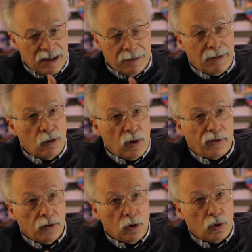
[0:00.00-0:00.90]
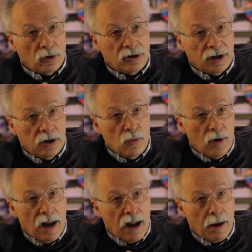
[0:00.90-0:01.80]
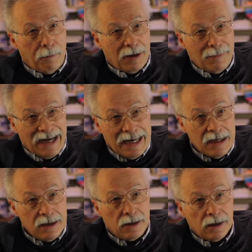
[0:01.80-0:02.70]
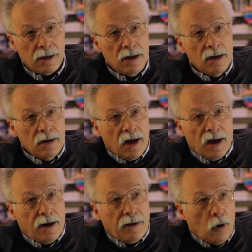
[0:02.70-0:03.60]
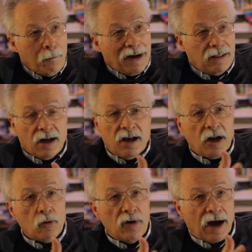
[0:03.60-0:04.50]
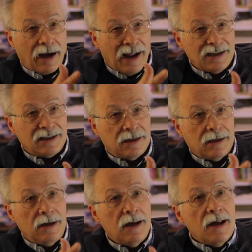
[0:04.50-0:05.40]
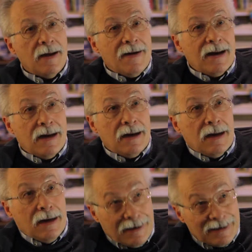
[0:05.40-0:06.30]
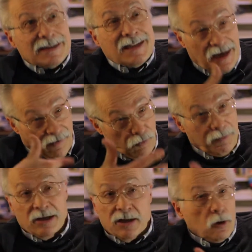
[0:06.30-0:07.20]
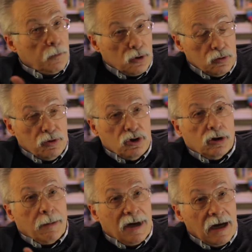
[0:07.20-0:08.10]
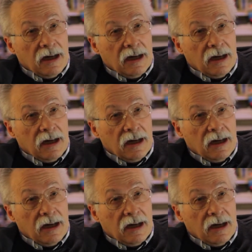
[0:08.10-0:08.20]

de evaluación continua permanente, a no perder ninguna clase. Eh, se ha fomentado, por supuesto, también el